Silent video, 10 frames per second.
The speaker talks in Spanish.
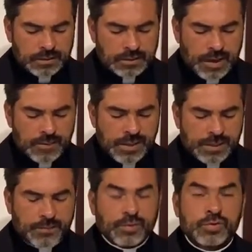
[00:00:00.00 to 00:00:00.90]
dame el
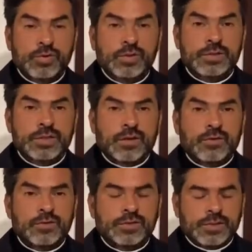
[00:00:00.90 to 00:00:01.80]
reposo de esta
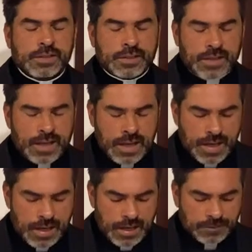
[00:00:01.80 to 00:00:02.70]
noche.
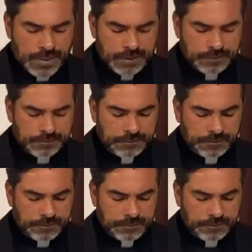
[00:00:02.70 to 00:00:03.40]
Amén.